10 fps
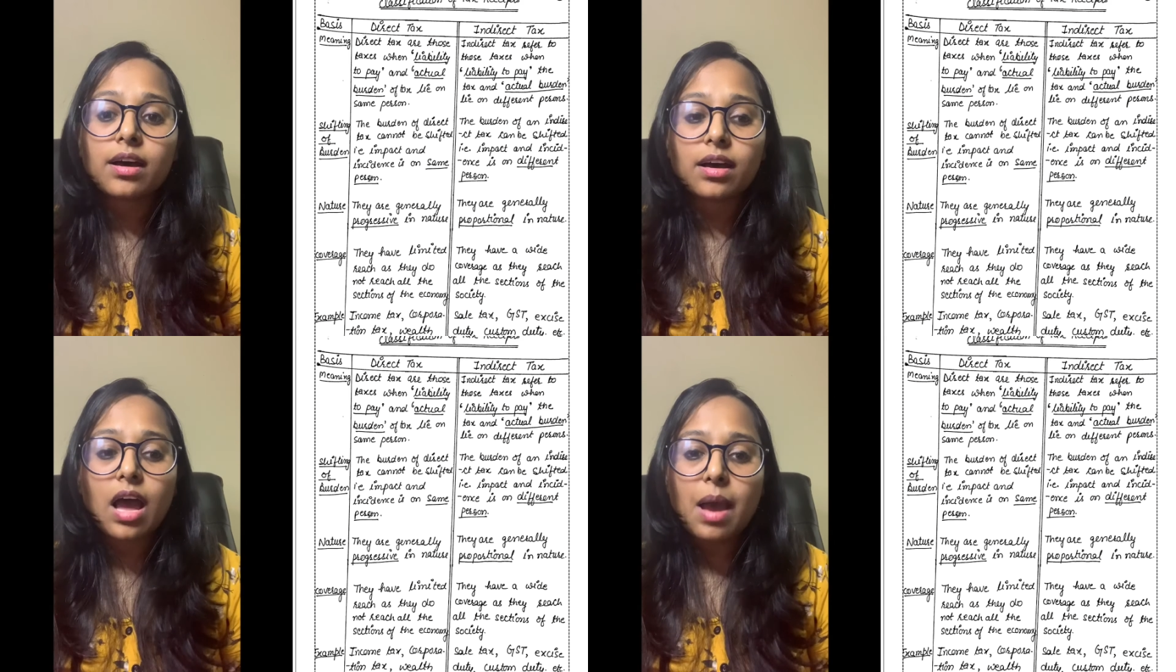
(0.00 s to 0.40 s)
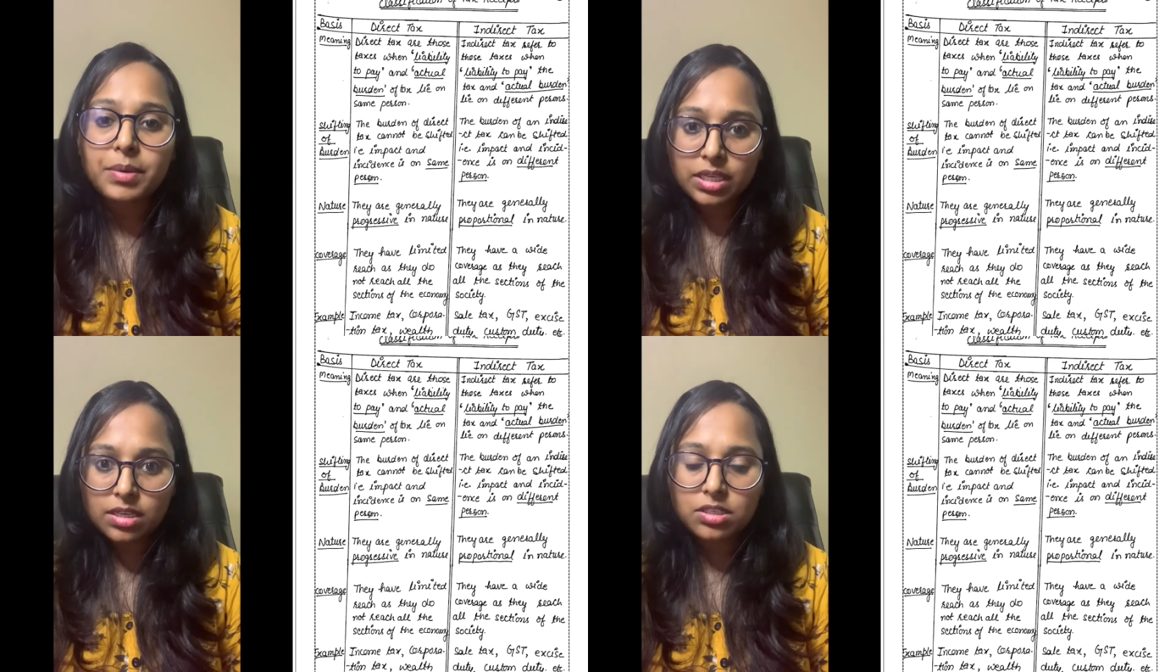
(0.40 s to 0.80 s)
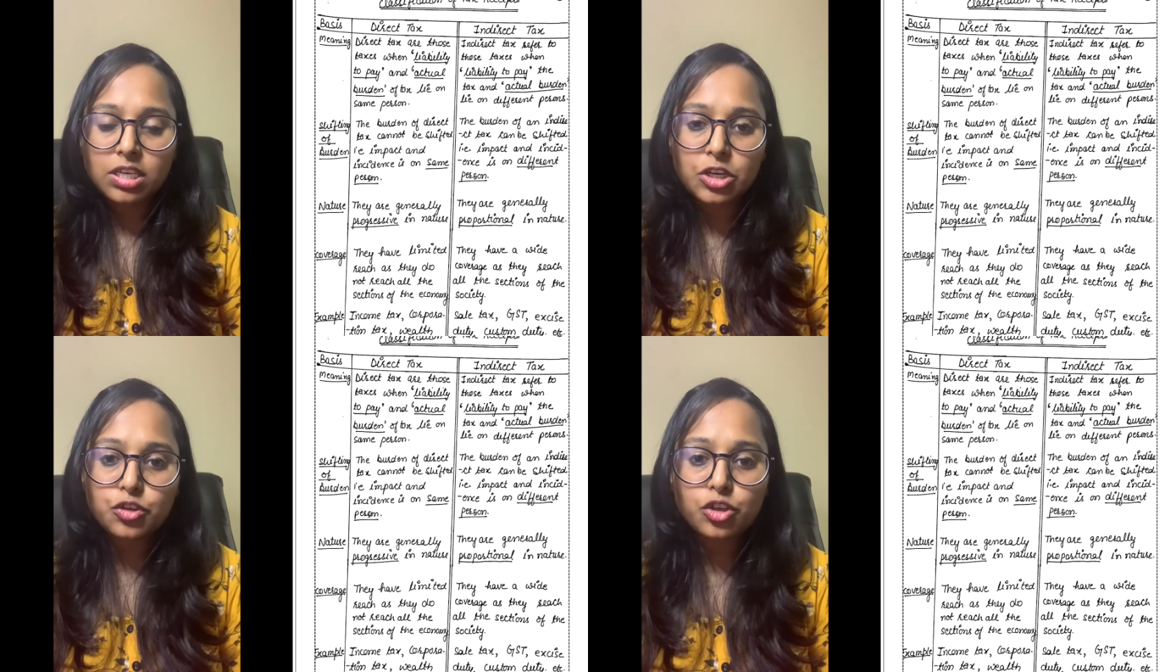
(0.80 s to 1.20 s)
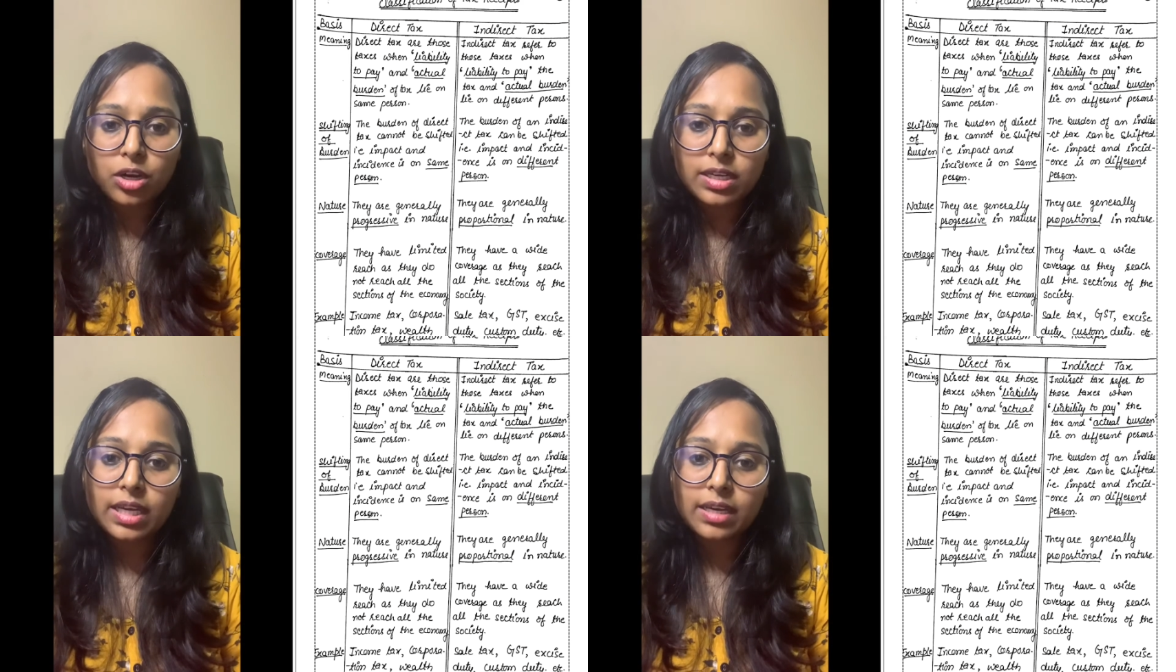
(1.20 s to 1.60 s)
आप इनका
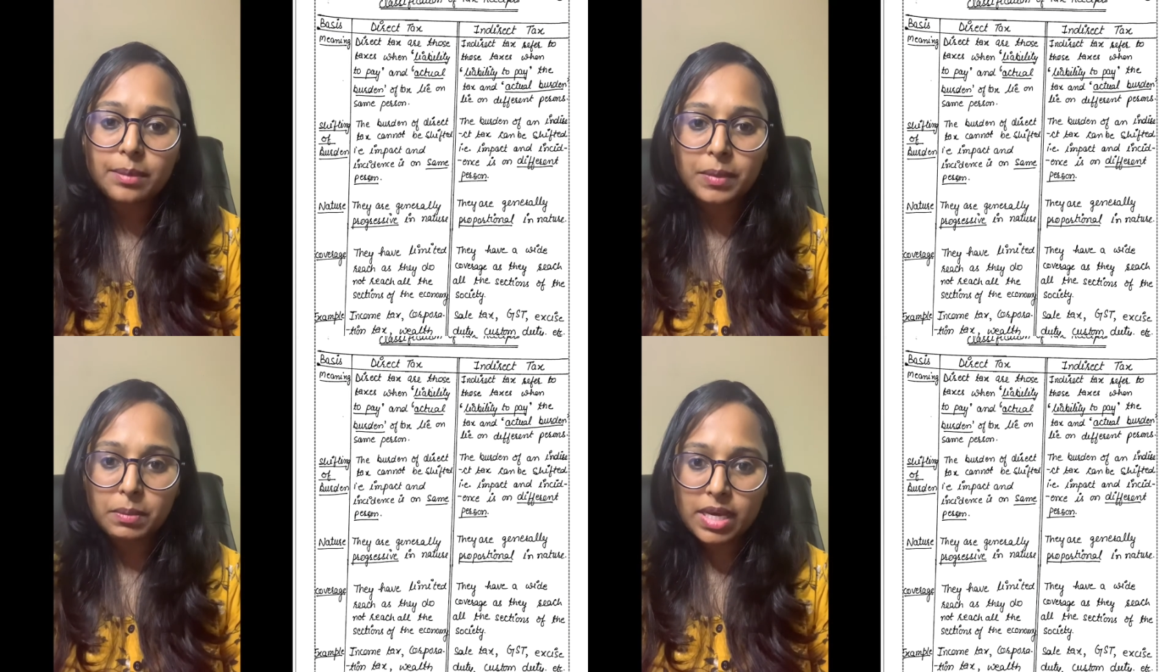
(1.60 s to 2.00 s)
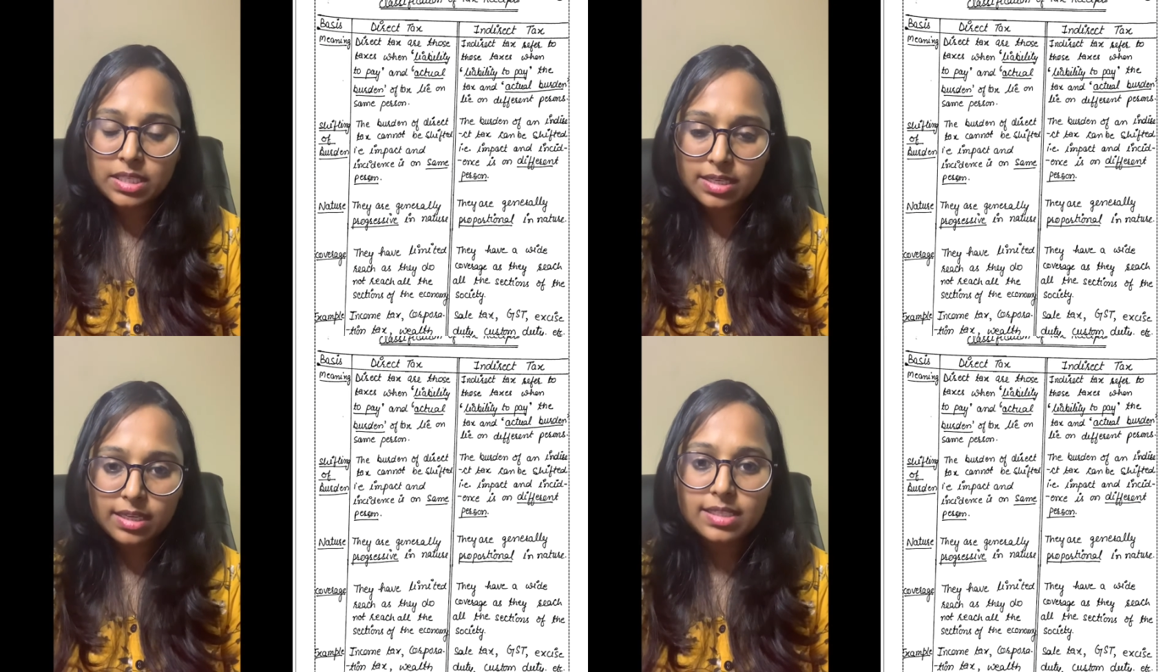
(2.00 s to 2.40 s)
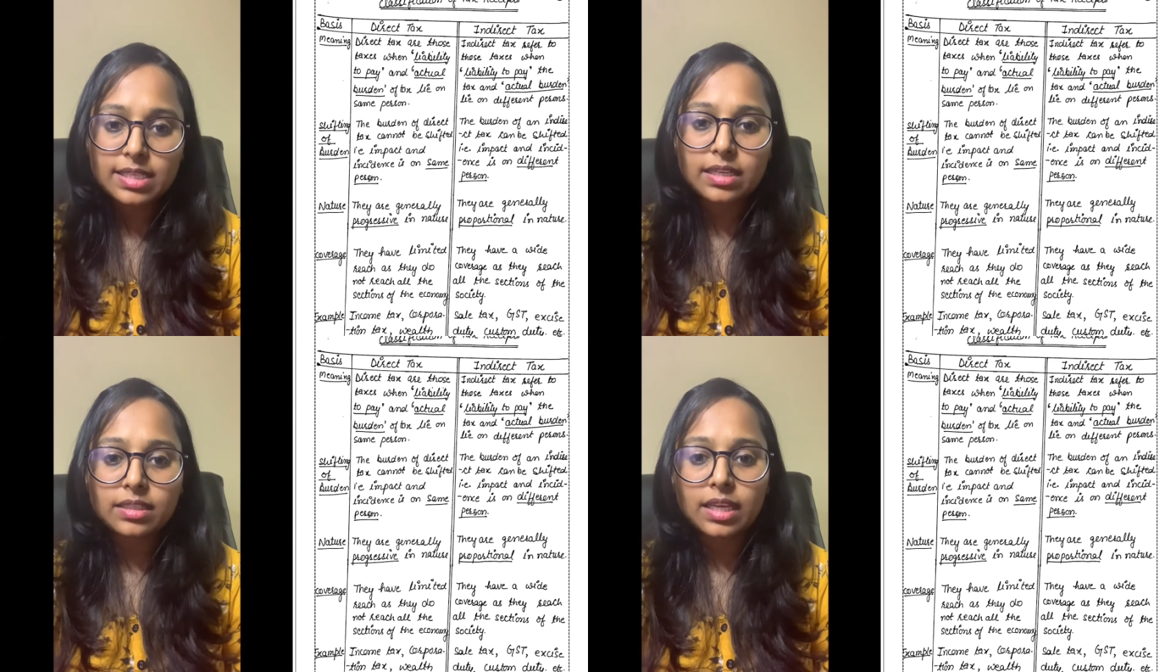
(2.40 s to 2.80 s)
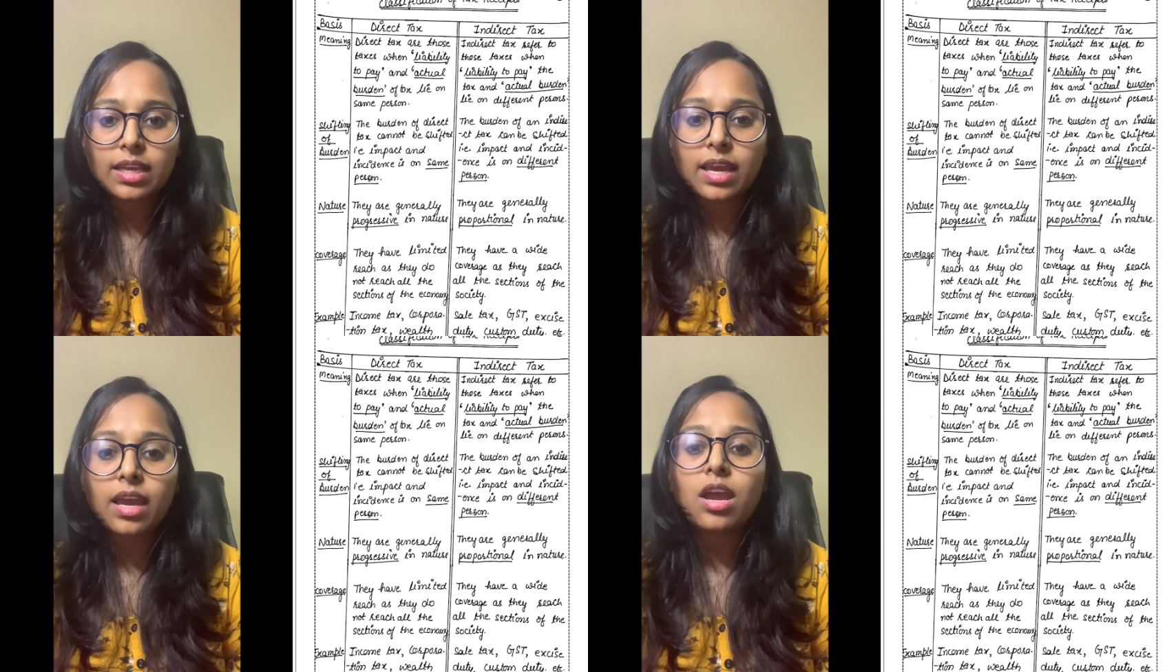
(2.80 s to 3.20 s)
स्क्रीनशॉट लेकर अपने पास रख सकते
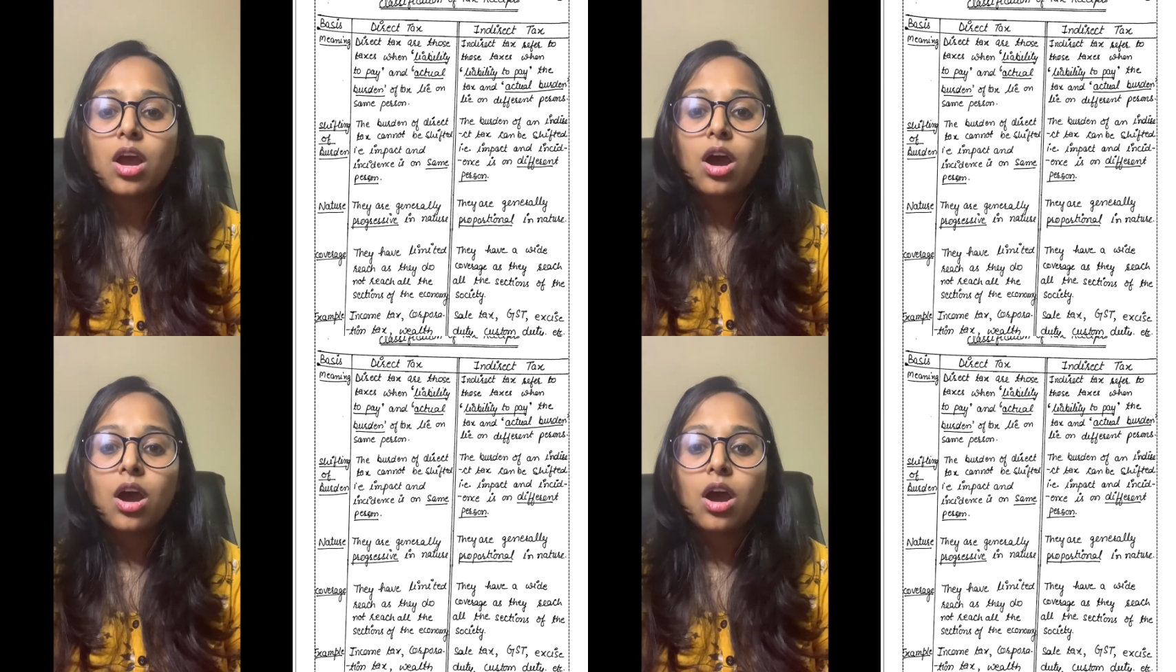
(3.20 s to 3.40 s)
हैं